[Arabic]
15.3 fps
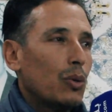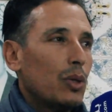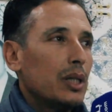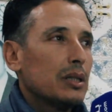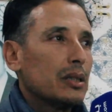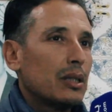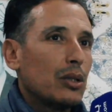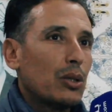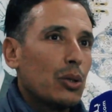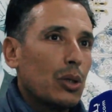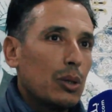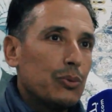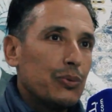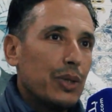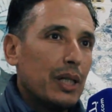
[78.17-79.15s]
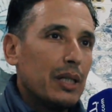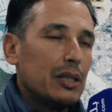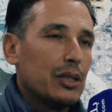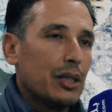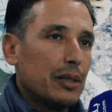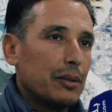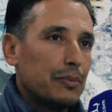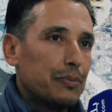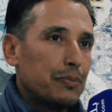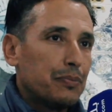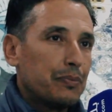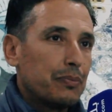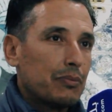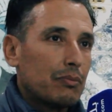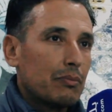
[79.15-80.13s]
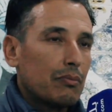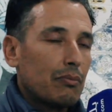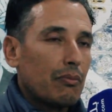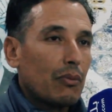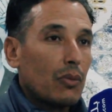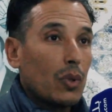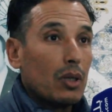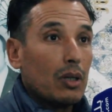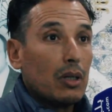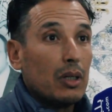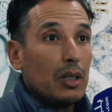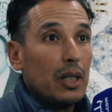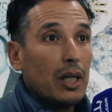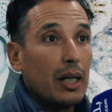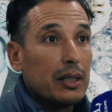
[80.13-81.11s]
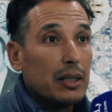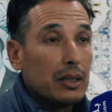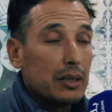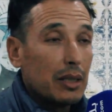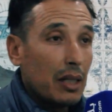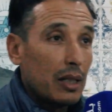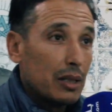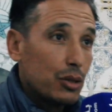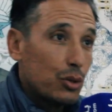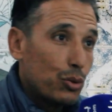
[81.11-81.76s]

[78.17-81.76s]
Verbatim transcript: ولن تضركم في أي شيء لهذا انتقد